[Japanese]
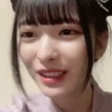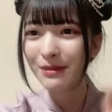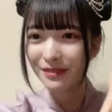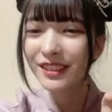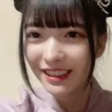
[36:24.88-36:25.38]

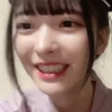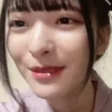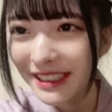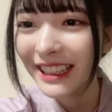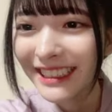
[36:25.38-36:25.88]
何見てた
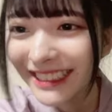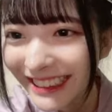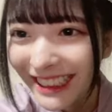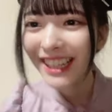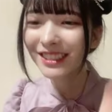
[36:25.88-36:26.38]
かちょっ
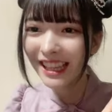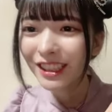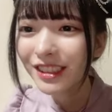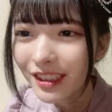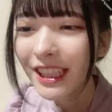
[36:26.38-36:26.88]
と
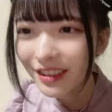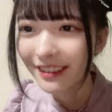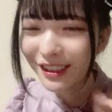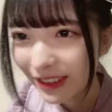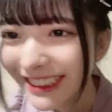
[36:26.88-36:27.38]
言います